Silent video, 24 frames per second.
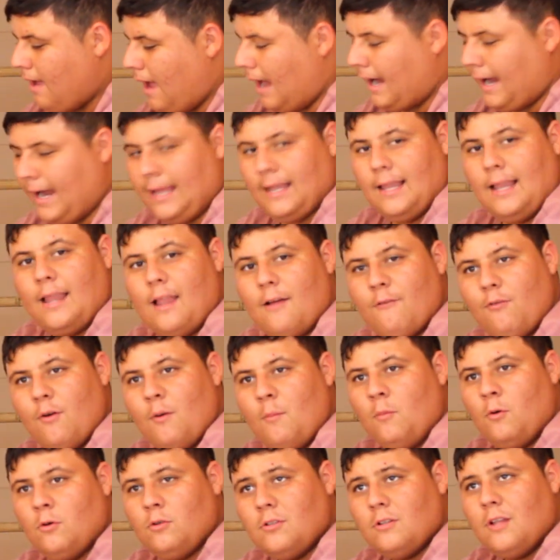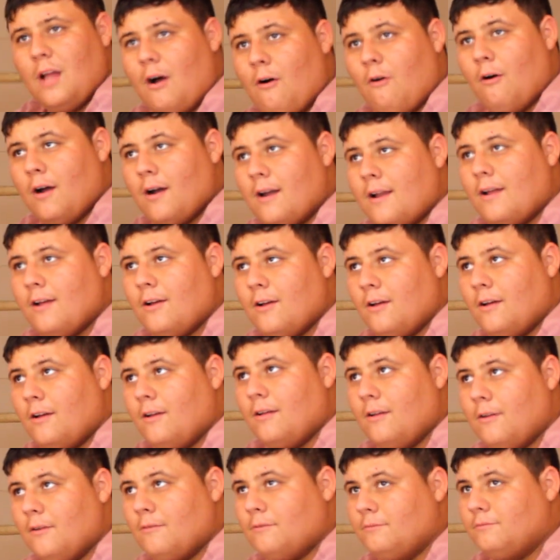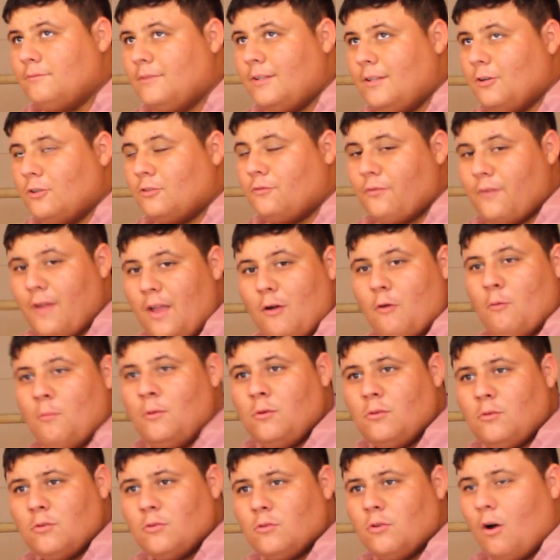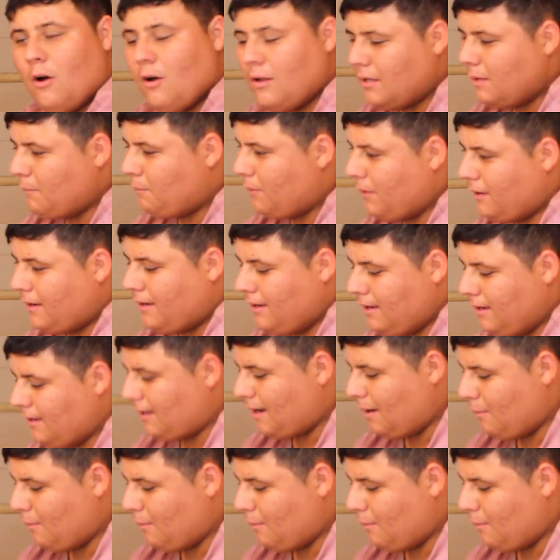Aquela lá foi muito da hora, eu fiquei com muito dó depois que